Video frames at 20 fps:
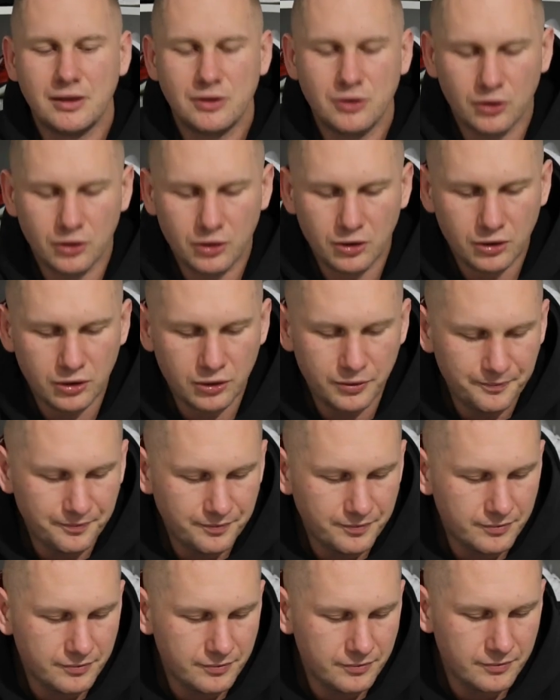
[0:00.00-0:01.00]
to
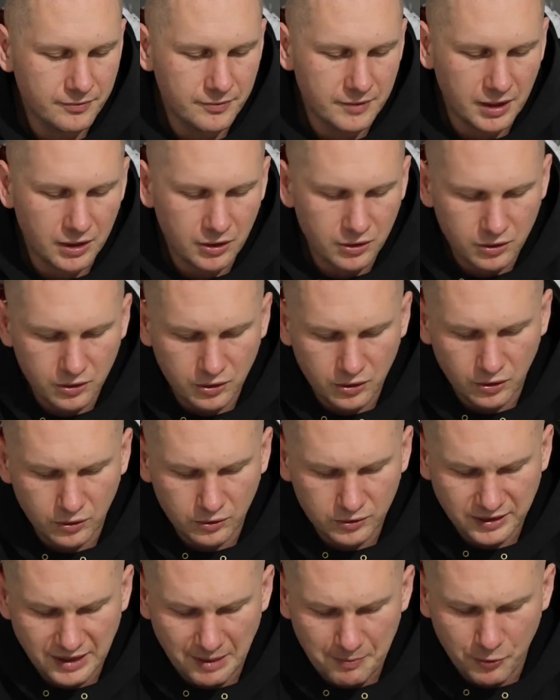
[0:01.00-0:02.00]
mm,
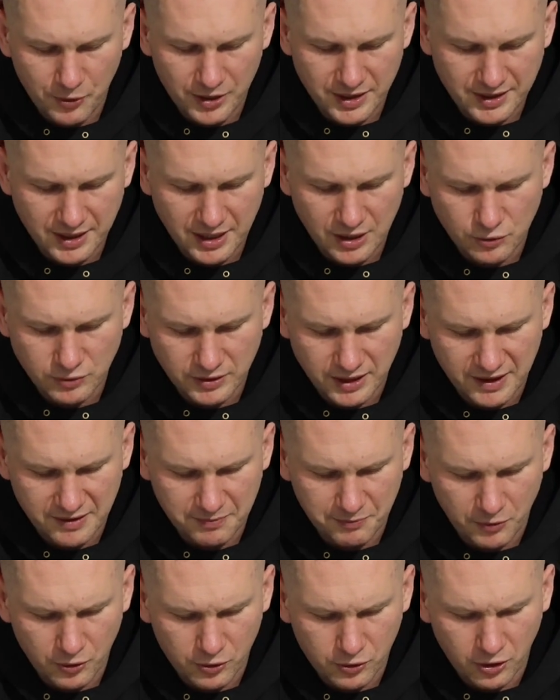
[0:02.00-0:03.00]
te płytki tutaj
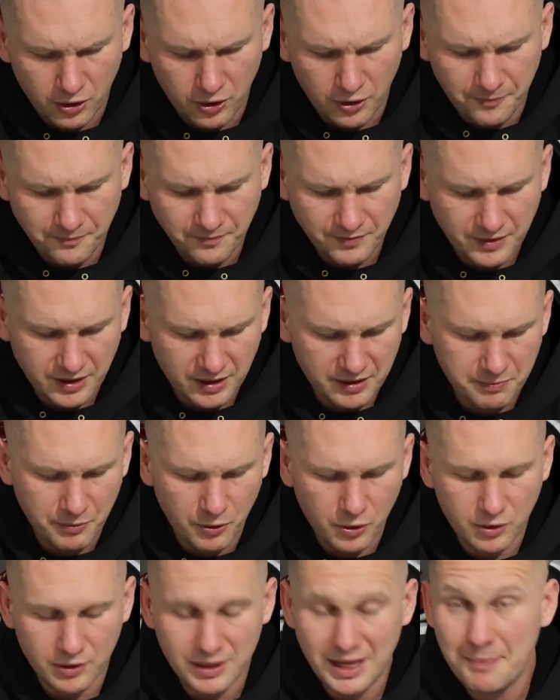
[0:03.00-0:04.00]
spoko,
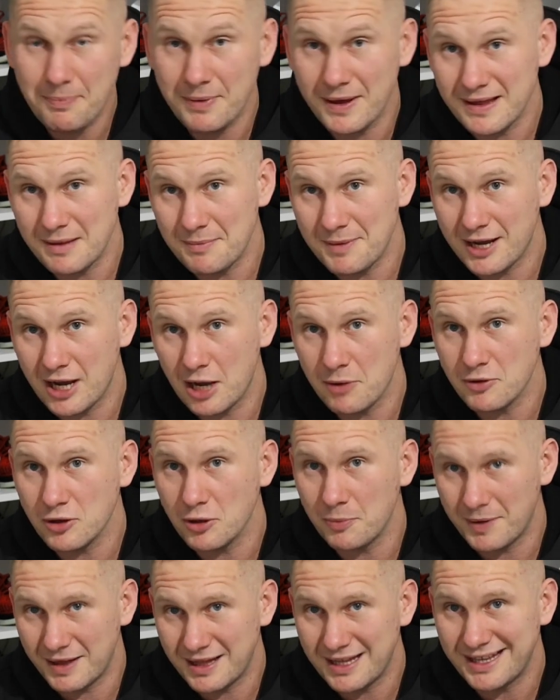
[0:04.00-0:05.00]
spoko lepiej zamykają
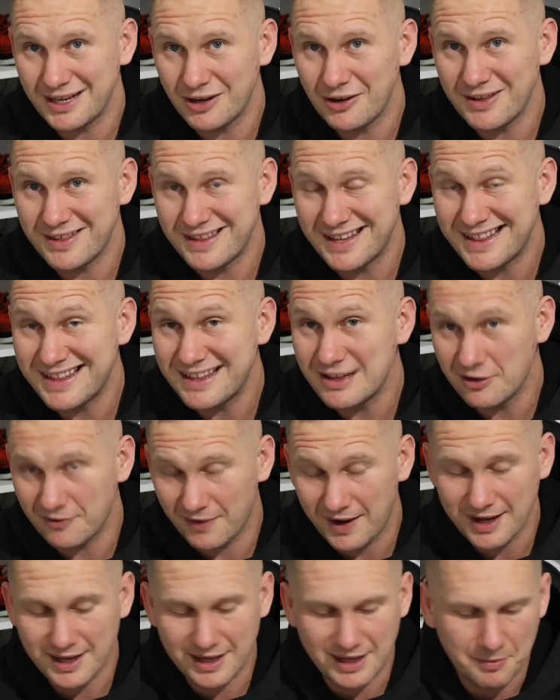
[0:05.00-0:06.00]
stopę, dlatego jest
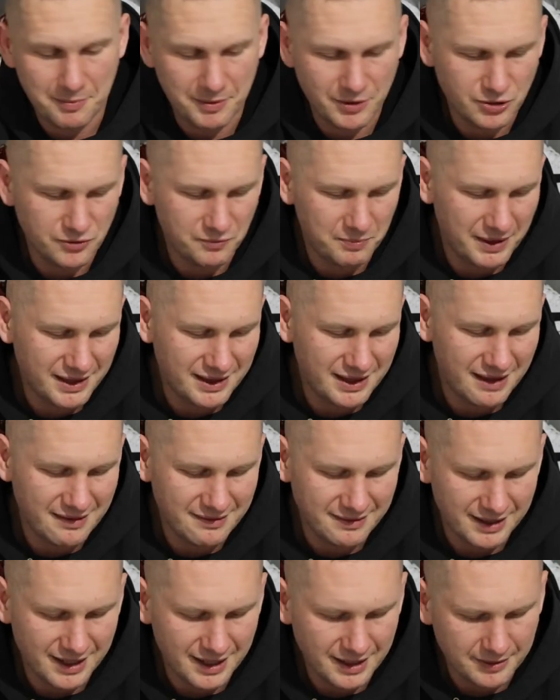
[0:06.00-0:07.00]
zdecydowanie lepiej niż w
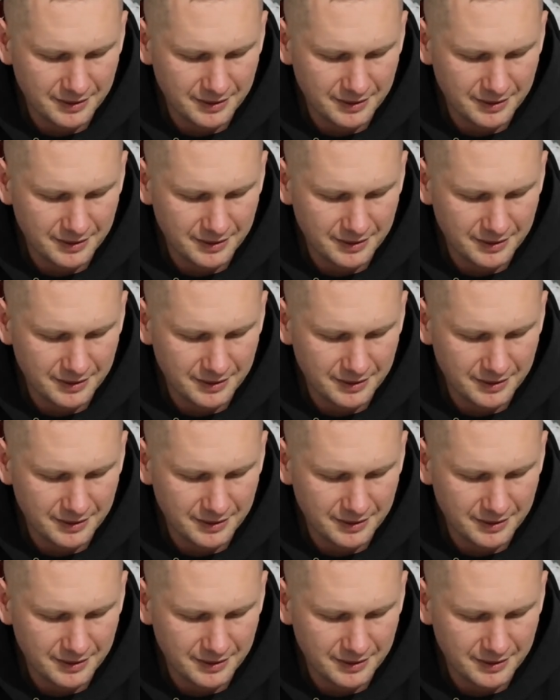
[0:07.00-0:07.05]
15,